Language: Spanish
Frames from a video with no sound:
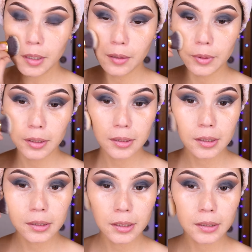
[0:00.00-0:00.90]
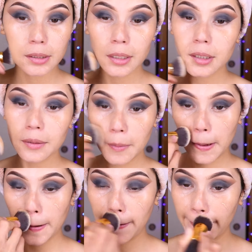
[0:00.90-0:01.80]
A ver, quizás y quizás,
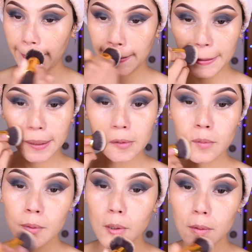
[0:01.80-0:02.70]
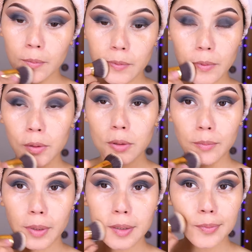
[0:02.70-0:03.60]
ah, quizás le subo otro
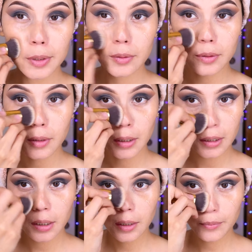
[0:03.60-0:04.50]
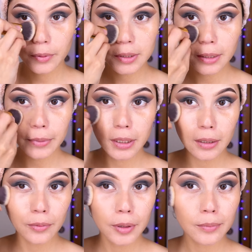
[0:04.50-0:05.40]
más, pero pues ya
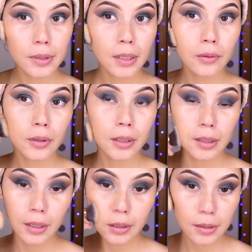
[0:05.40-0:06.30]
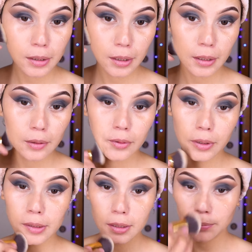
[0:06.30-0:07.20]
mañana voy a empezar a ordenar este, lo
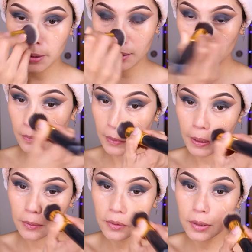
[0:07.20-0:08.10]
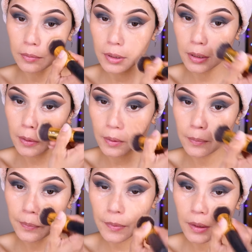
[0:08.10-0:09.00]
que es el para el cumpleaños de mi hijo.
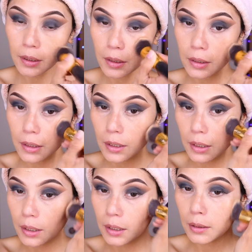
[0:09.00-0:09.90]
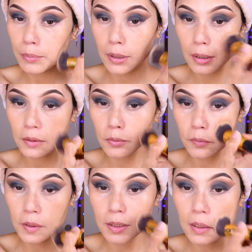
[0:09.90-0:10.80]
Eh, para la, su
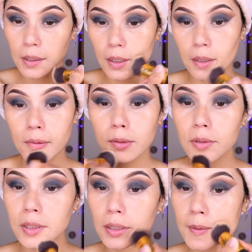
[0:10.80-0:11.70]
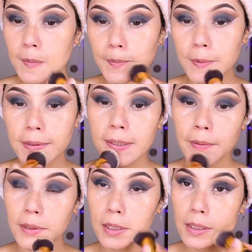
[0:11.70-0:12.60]
fiestita. Entonces, pues a
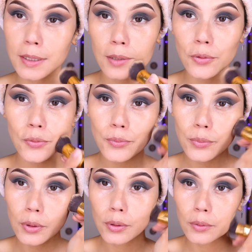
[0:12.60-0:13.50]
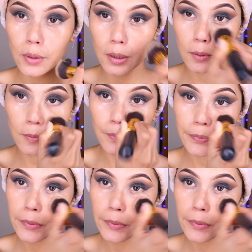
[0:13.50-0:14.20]
ver si les hago un blog o algo.